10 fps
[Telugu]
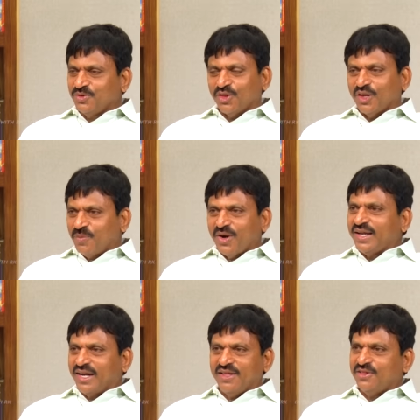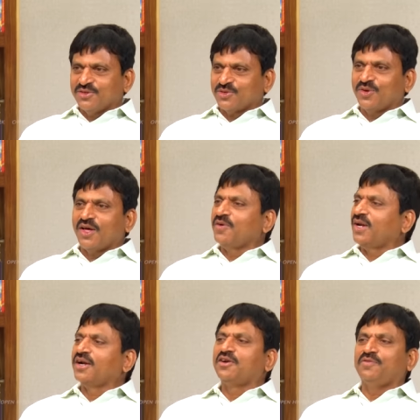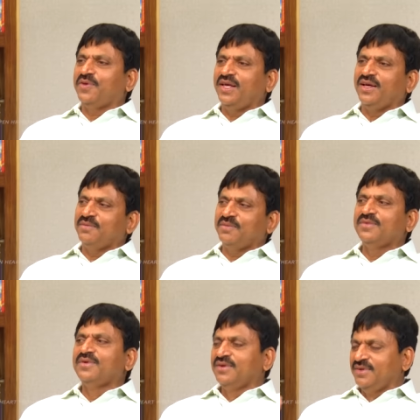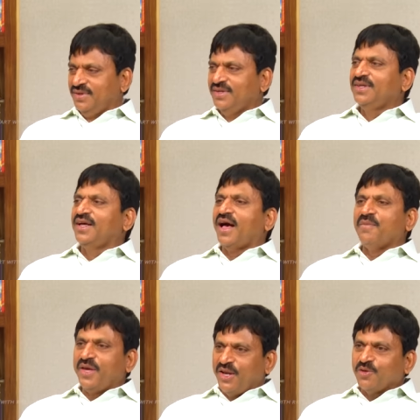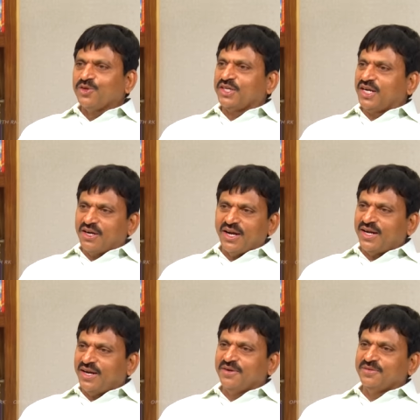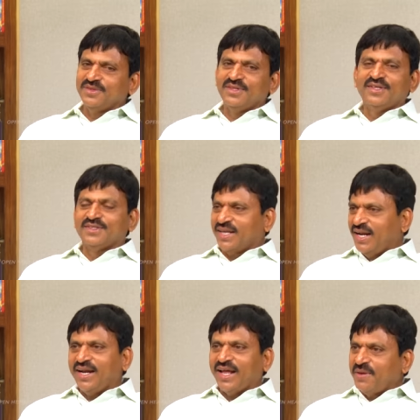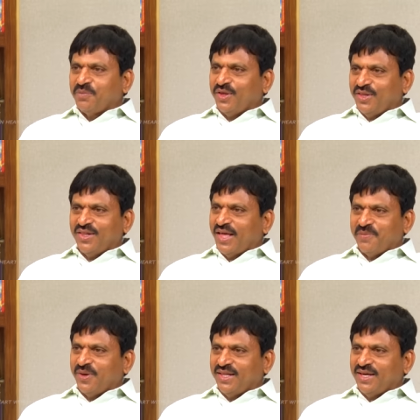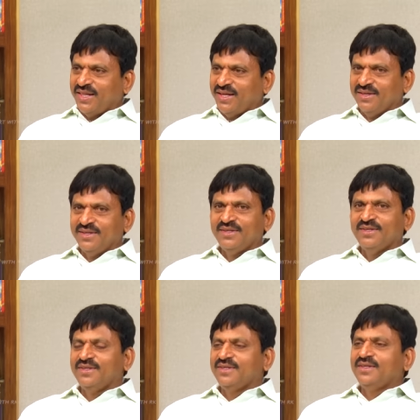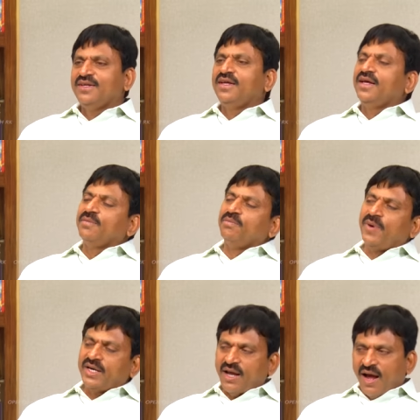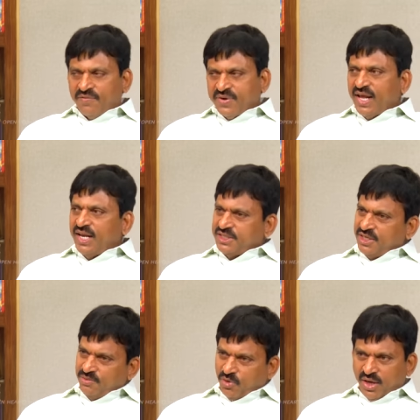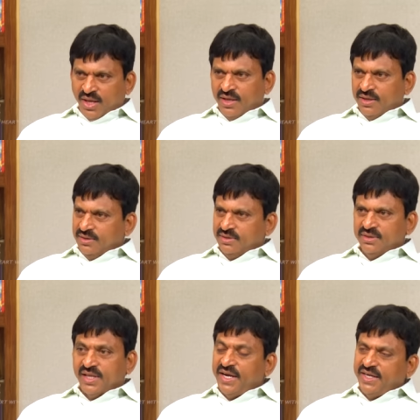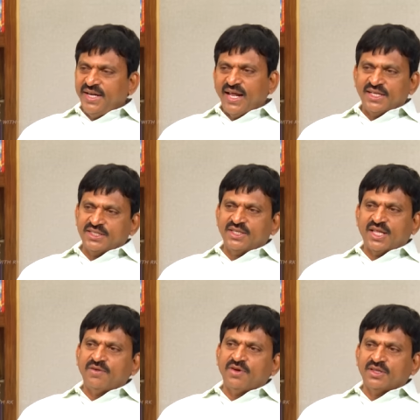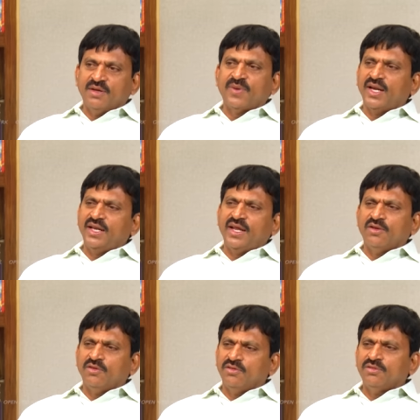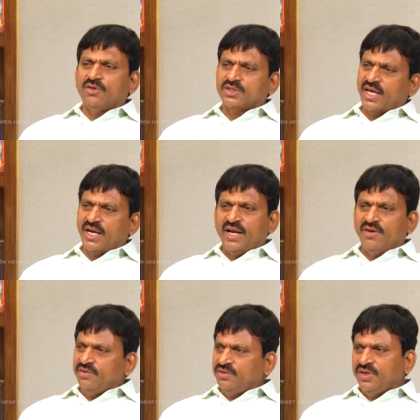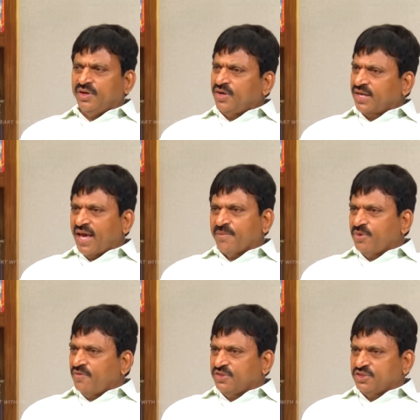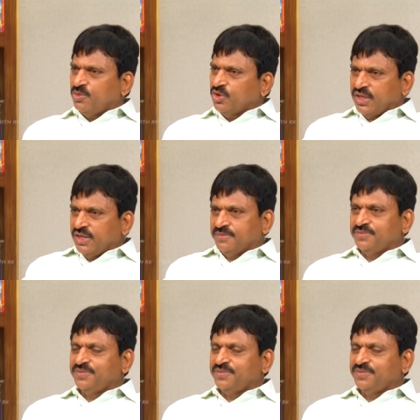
తొందరపాటు నిర్ణయం తీసుకున్నావు అన్నట్లు ఫీ ఆ మీనింగ్ వచ్చేటట్లు అన్నాడు సర్లేండి అయిపోయింది అది అయిపోయింది కదా బట్ ఆఫ్టర్ ఎలక్షన్ మొన్న నైన్టీన్ ఎలక్షన్ తర్వాత మళ్ళీ నేను ఒకసారి నేను విజయవాడ క్యాంప్ ఆఫీస్కి పోతాను